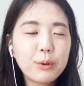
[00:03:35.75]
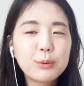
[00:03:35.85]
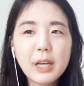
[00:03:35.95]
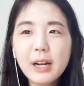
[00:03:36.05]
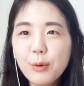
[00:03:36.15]

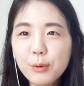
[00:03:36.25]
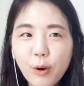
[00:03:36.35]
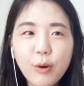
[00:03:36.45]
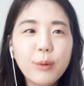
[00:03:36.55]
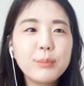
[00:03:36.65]
그리고 살아온
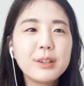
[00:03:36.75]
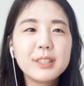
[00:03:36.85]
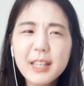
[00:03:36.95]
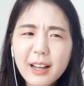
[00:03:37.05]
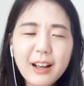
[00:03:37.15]
경험들,
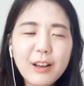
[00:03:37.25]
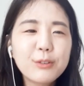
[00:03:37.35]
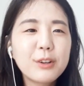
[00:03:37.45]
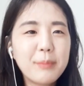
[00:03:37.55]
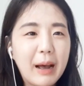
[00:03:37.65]
생각한
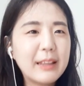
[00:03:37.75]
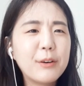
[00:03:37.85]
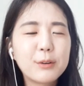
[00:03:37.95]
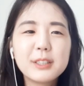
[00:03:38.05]
것들이 많아요.